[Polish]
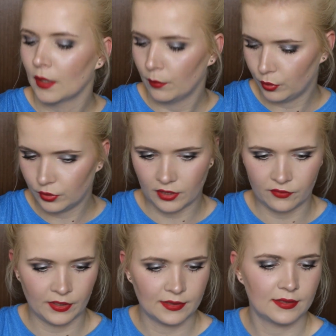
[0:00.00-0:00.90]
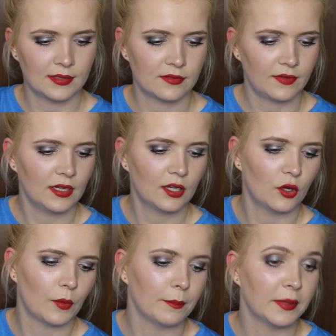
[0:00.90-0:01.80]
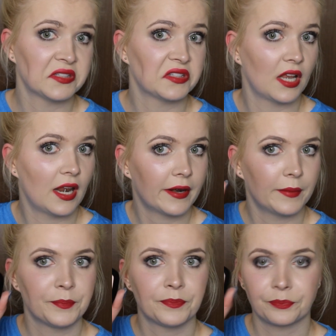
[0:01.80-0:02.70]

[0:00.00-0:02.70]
puder, więc nazwali go bestsellerem.